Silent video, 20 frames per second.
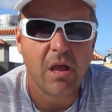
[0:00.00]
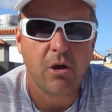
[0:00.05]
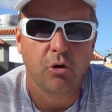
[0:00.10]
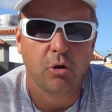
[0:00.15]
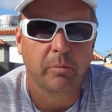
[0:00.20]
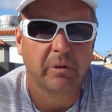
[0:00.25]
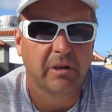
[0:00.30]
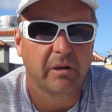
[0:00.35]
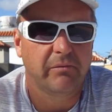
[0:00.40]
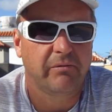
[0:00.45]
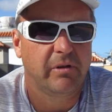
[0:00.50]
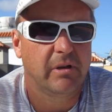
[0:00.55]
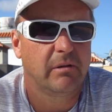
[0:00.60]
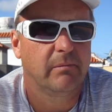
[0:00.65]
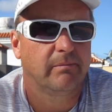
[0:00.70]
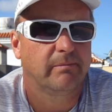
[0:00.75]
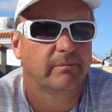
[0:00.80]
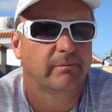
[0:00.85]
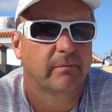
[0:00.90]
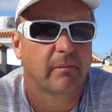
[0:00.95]
robię ten
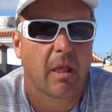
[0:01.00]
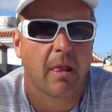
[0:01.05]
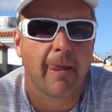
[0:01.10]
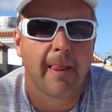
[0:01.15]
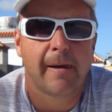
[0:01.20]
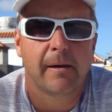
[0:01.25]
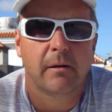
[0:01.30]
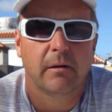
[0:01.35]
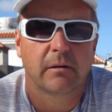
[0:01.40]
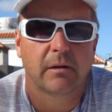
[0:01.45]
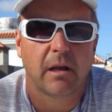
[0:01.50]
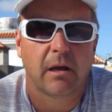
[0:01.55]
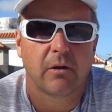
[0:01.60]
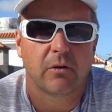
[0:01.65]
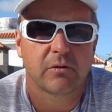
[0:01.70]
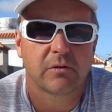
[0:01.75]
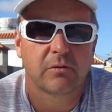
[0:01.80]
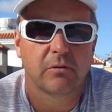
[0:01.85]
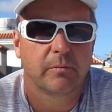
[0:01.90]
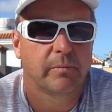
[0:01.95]
film dla
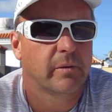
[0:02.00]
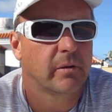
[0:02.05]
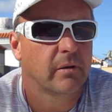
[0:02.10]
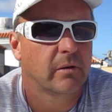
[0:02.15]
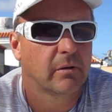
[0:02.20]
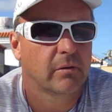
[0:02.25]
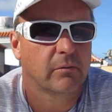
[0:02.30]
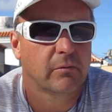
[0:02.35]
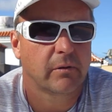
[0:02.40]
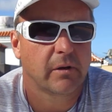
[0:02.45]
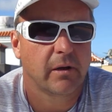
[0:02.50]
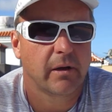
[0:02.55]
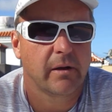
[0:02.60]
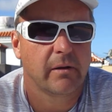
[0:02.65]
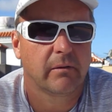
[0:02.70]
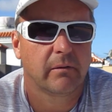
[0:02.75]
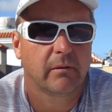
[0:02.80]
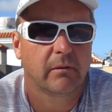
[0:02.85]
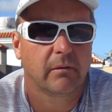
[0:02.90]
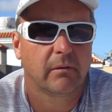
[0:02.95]
osób, które
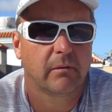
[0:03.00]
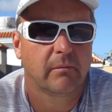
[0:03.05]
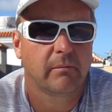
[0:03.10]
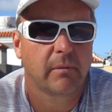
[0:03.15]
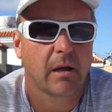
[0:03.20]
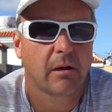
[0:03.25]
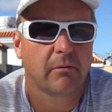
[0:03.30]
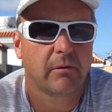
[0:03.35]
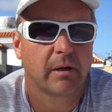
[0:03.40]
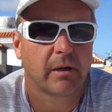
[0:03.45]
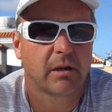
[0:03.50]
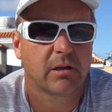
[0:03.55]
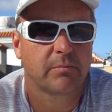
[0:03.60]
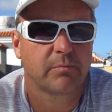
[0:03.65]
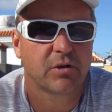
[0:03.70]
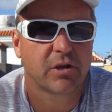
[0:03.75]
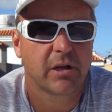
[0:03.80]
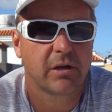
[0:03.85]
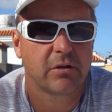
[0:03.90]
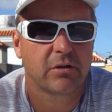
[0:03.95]
miały jakieś
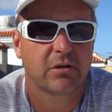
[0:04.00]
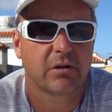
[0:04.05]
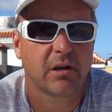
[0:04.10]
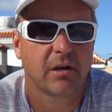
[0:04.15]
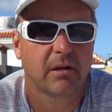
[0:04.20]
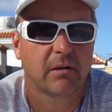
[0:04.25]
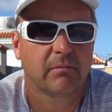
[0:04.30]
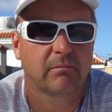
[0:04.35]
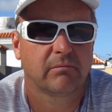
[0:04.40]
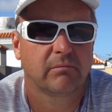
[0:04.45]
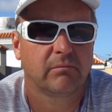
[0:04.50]
przejścia,